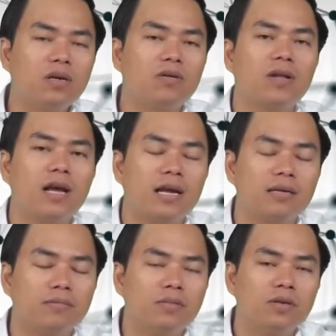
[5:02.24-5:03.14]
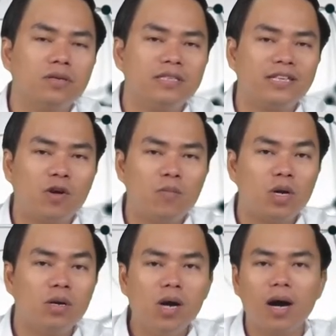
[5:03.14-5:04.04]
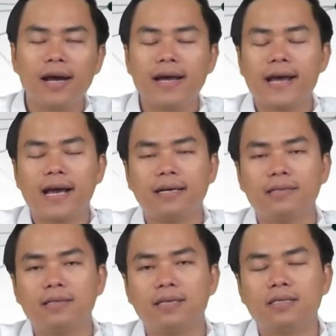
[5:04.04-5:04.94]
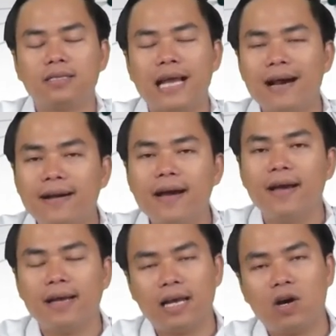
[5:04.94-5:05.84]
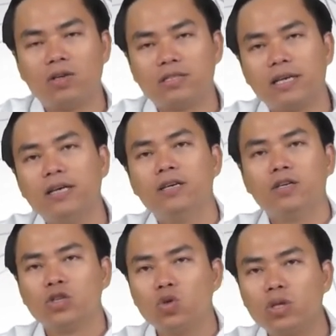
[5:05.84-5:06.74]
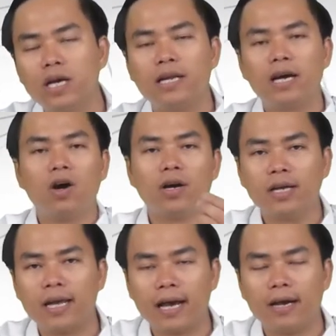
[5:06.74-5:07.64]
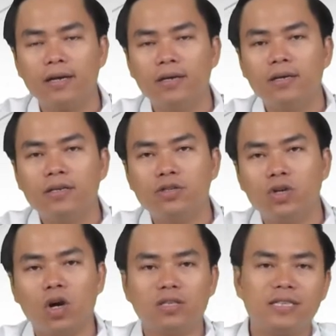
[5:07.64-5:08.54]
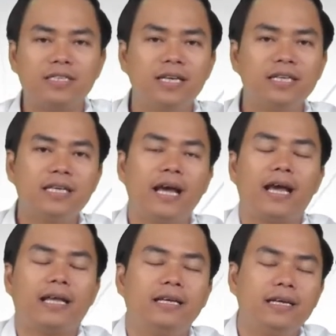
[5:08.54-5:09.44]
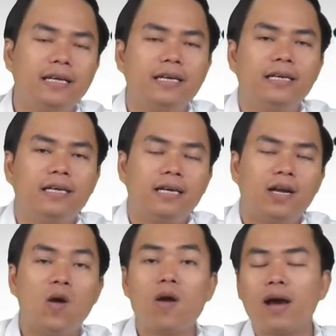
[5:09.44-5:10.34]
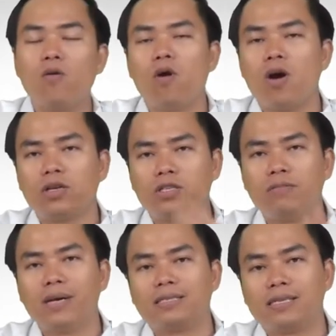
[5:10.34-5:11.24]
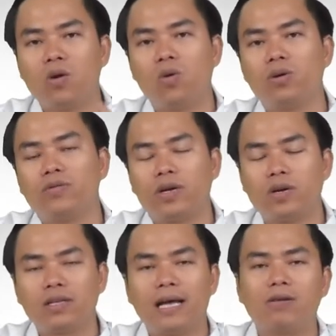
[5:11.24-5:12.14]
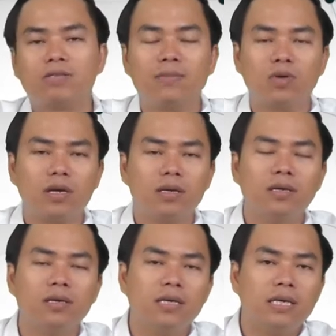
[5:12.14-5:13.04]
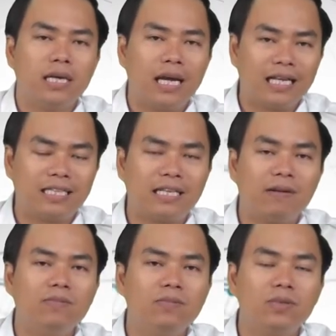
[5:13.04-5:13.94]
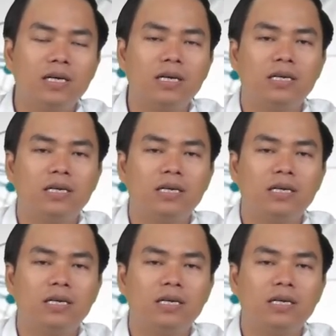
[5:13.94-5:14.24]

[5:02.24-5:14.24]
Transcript: tức có thể là sẽ có một lượng khách hàng đáng kể là họ sẽ rút tiền ra khỏi ngân hàng rồi họ sẽ chia sẻ những cái lo lắng của họ trên mạng xã hội và nó tạo ra một cái làn sóng mà